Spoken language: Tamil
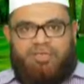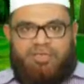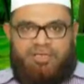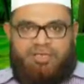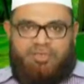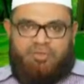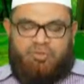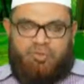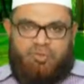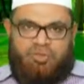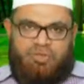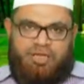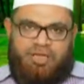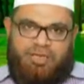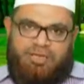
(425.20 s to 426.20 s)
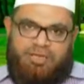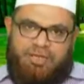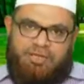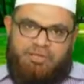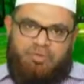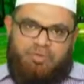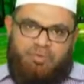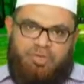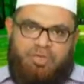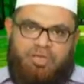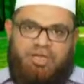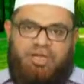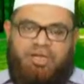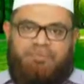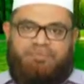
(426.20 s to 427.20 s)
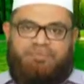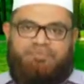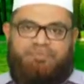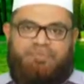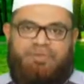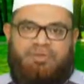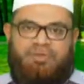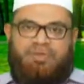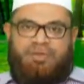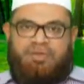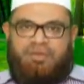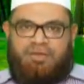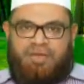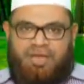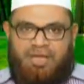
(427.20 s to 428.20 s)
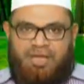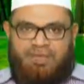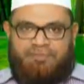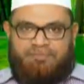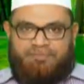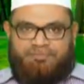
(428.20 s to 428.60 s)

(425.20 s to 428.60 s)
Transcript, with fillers: வந்து சொல்லுகிறார் யார சூழல்லா நான்